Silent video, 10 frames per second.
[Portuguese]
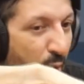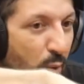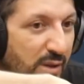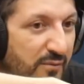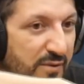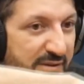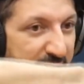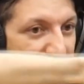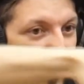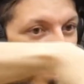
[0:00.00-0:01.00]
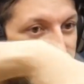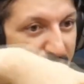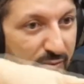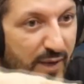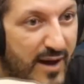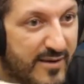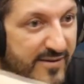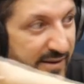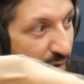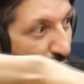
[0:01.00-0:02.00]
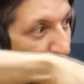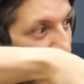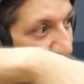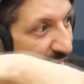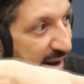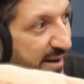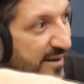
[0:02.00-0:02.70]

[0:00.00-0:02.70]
quando você faz o ar circular,